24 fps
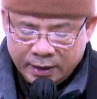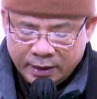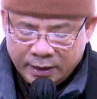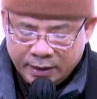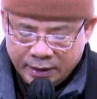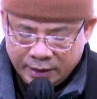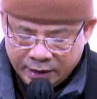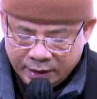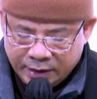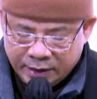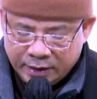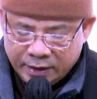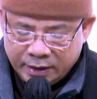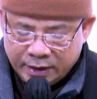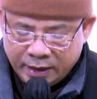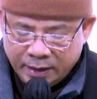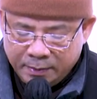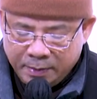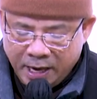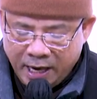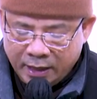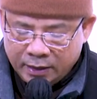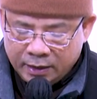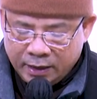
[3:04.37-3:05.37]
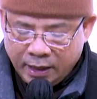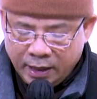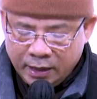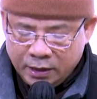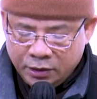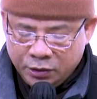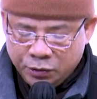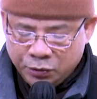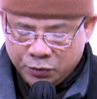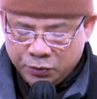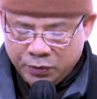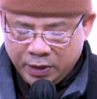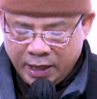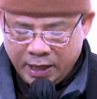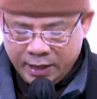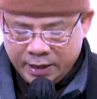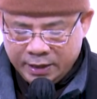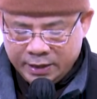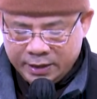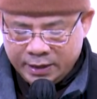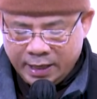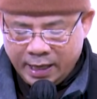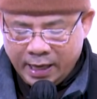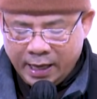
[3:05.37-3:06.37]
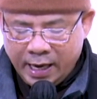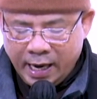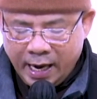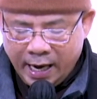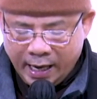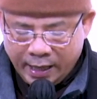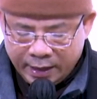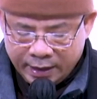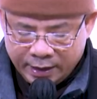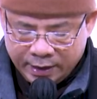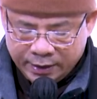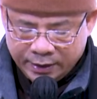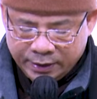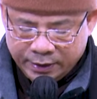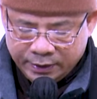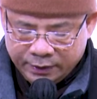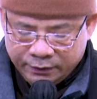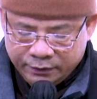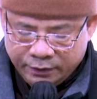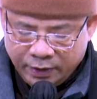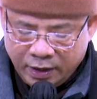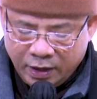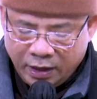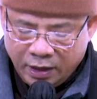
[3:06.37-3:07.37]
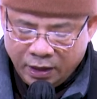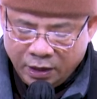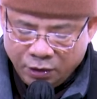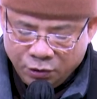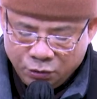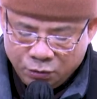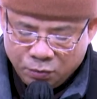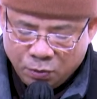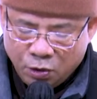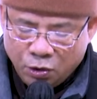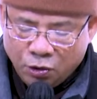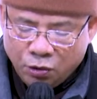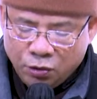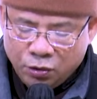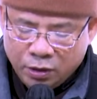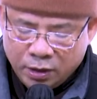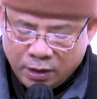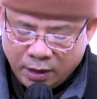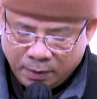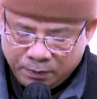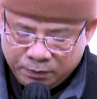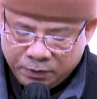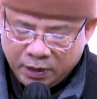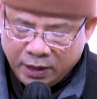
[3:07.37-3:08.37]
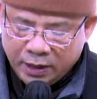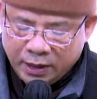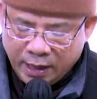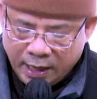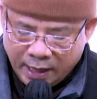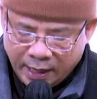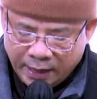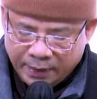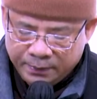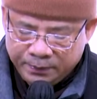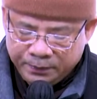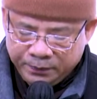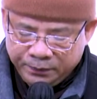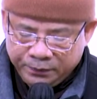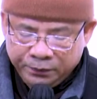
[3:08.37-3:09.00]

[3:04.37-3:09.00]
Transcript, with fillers: dịch cái bản thần chú này sang Hán ngữ và lưu bố khắp thiên hạ.